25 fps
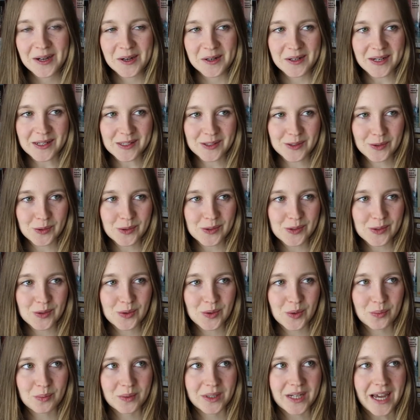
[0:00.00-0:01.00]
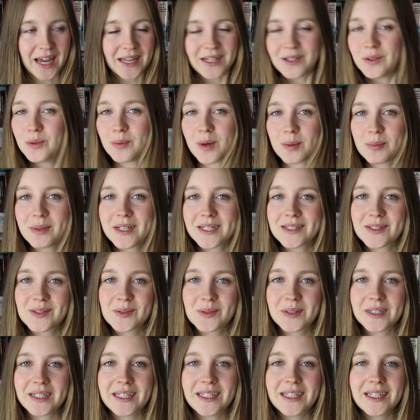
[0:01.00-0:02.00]
das nutzen, um einen Überblick zu
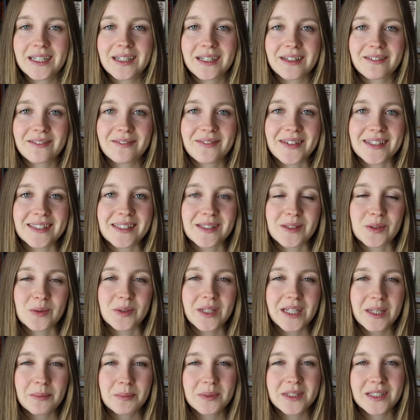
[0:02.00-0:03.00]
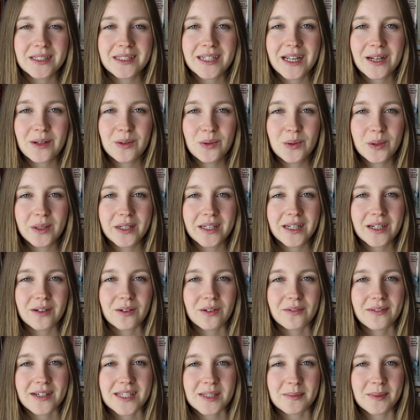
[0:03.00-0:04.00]
kriegen, was es so gibt in der Lyrik
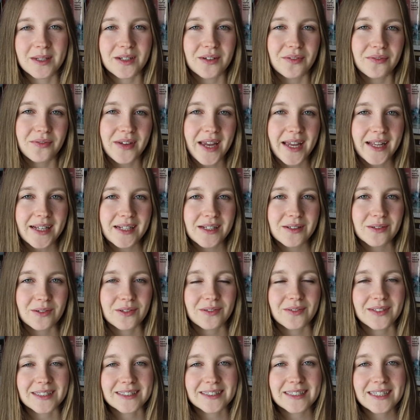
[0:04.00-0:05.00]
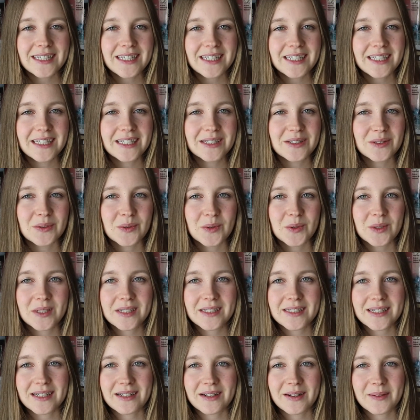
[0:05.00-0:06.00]
und was mir gefällt und was nicht.
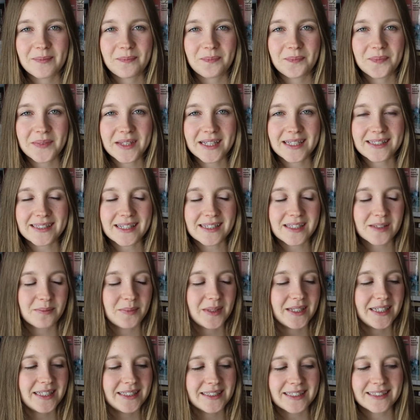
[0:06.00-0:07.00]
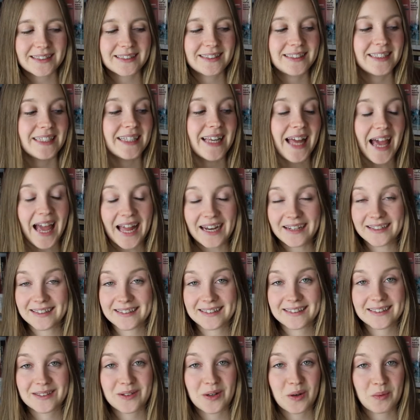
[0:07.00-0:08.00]
Und ähm, ich setze mir nicht das Ziel,
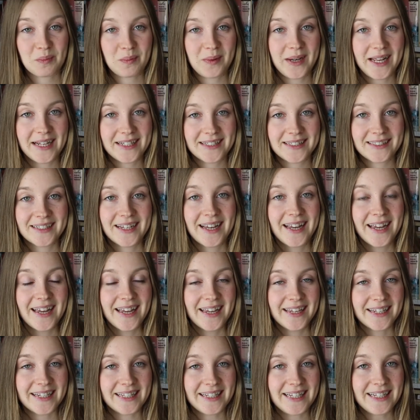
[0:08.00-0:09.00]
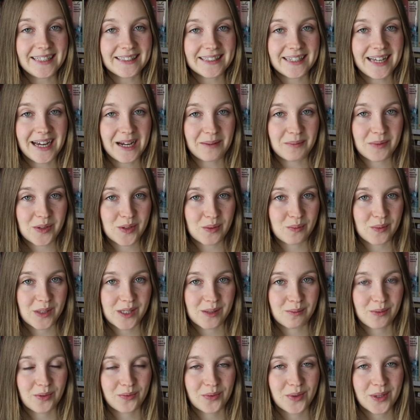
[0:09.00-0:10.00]
alles komplett gelesen haben zu
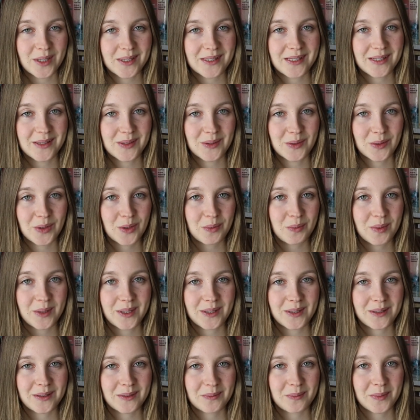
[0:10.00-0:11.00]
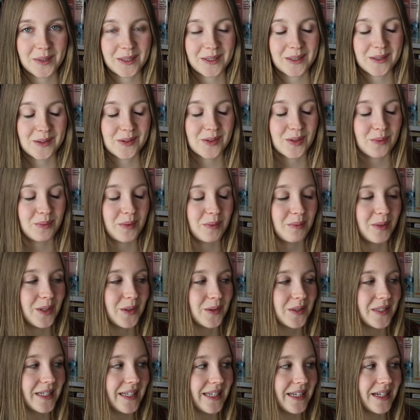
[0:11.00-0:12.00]
müssen, bevor ich sie zurückbringe bringe zur
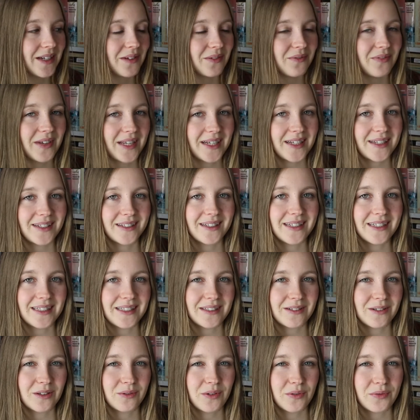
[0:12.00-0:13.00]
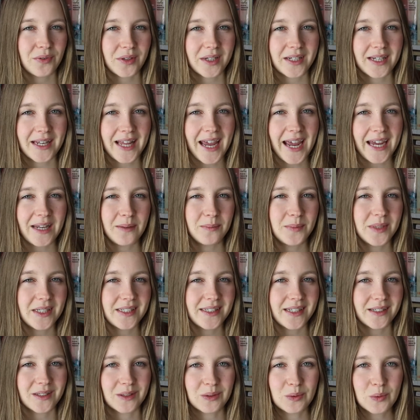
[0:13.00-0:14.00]
Bibliothek. Wenn ich irgendwie von einem
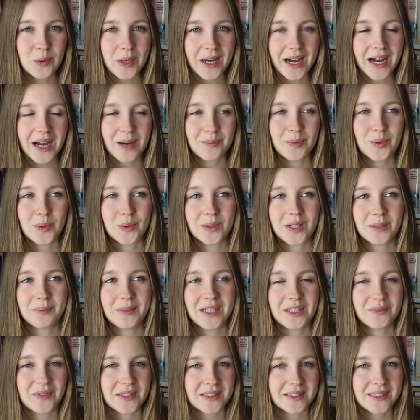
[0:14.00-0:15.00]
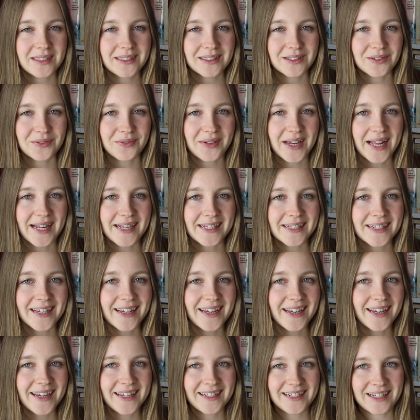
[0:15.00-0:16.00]
Dichter genug habe oder mir etwas nicht gefällt,
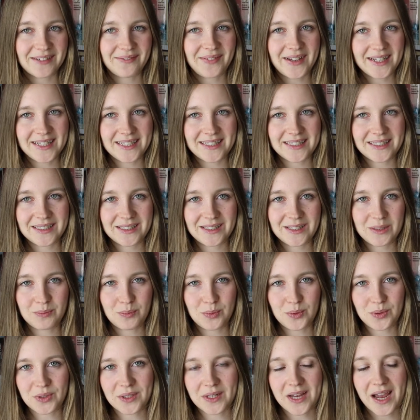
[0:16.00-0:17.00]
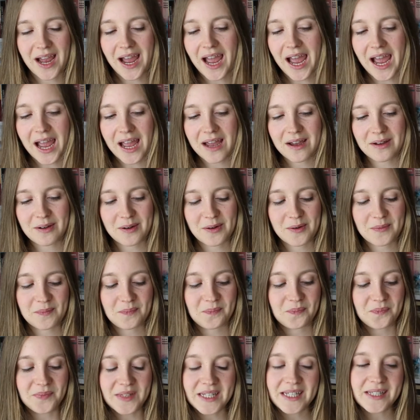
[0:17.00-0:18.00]
dann werde ich die Bücher
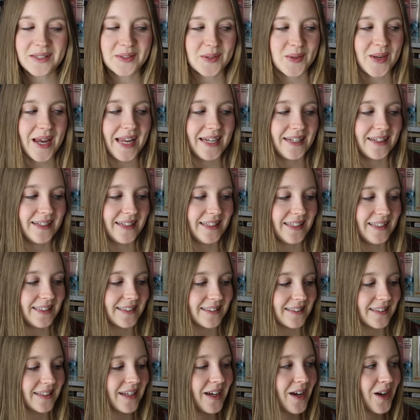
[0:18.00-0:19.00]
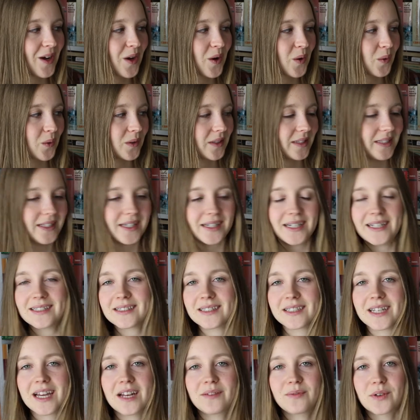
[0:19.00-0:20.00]
ähm, nicht zu Ende lesen. Und hier lese
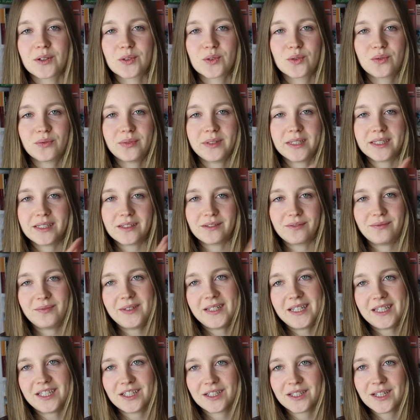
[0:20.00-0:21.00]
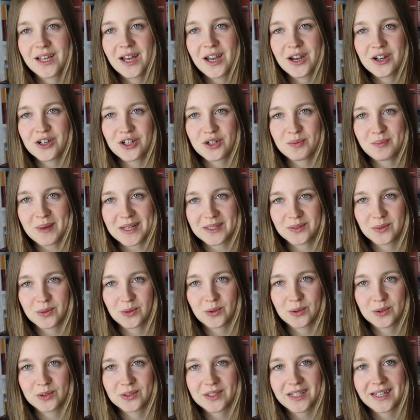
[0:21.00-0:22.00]
ich einfach so viel, wie ich Spaß und
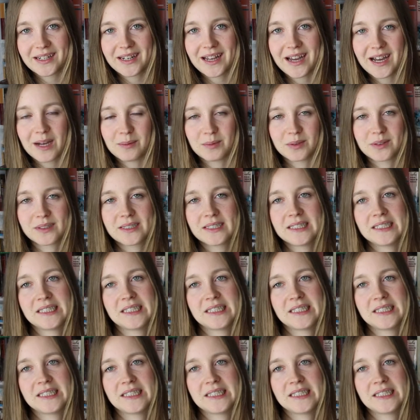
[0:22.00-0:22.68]
Lust dran habe.